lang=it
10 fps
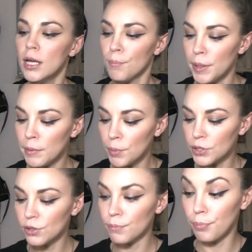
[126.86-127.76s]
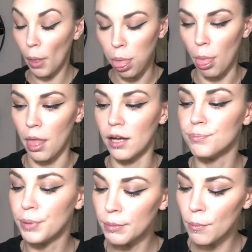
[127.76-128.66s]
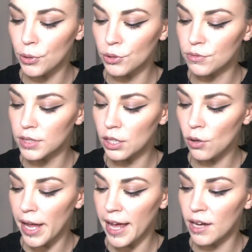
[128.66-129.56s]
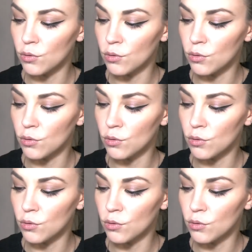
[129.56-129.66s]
Primo, primo prodottino è